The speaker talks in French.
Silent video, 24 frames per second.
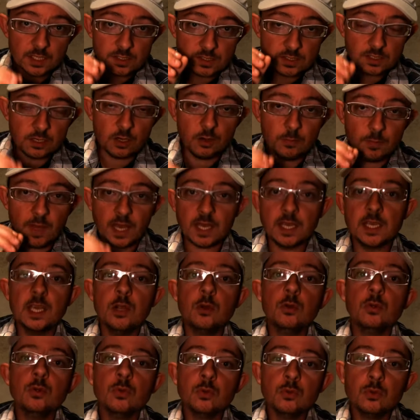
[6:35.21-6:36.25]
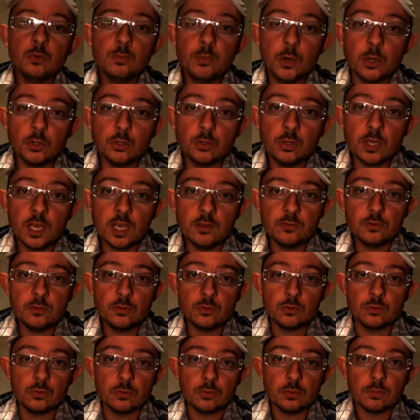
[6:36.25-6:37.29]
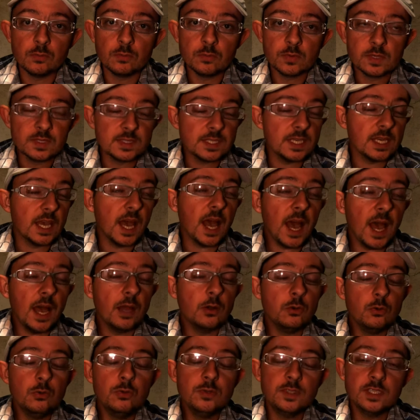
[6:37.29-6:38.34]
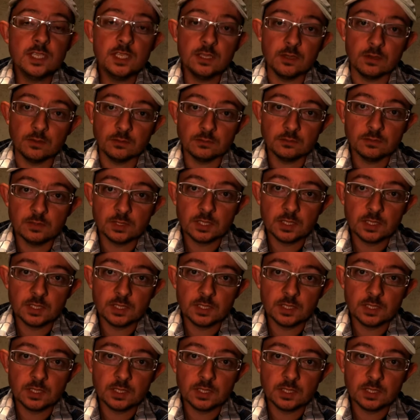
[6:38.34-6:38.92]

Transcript: sans marquer le nom du porte-greffe dessus. C'est hallucinant.